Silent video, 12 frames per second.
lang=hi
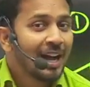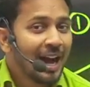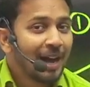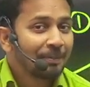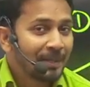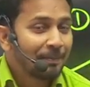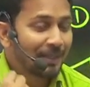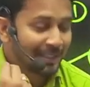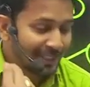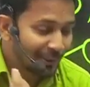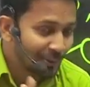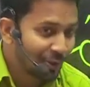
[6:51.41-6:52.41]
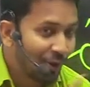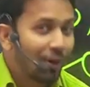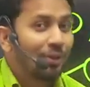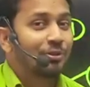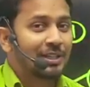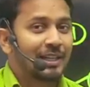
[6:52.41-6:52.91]
आपके प्रति कुछ
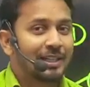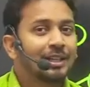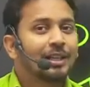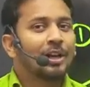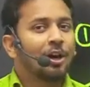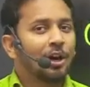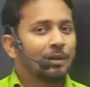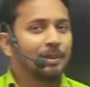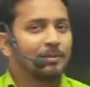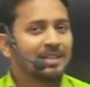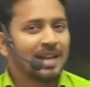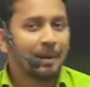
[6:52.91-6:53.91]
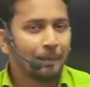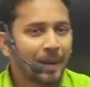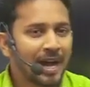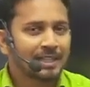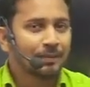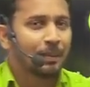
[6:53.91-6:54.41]
और हो जाएगी और मे भी जहां
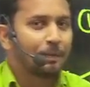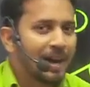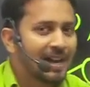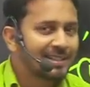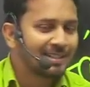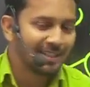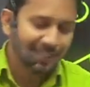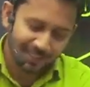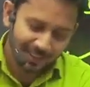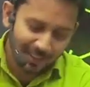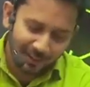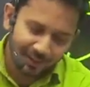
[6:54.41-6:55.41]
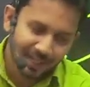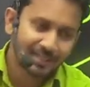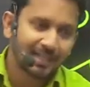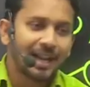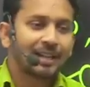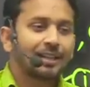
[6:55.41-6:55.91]
पांच में पांच देना चाहिए था वहां
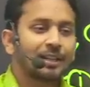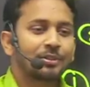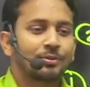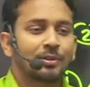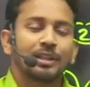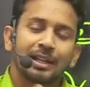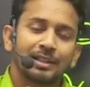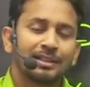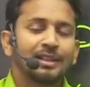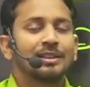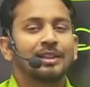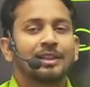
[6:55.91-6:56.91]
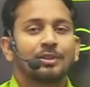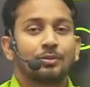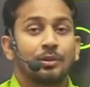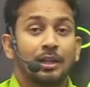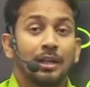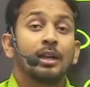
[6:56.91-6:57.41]
चार देकर छोड़ देगा तीन देकर छोड़
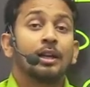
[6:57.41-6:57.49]
देगा